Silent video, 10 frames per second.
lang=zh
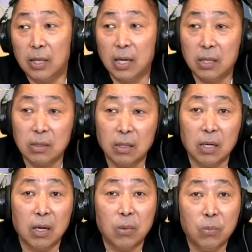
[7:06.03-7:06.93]
那
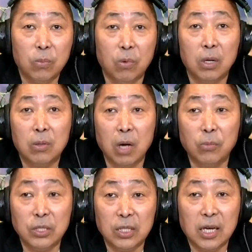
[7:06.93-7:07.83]
呃墨呃
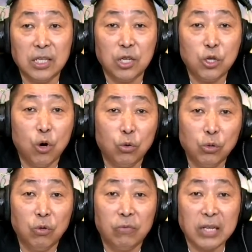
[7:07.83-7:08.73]
墨西哥已经又
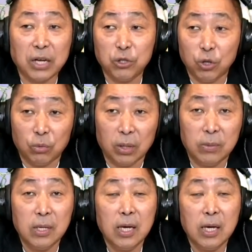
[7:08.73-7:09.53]
又非常久了，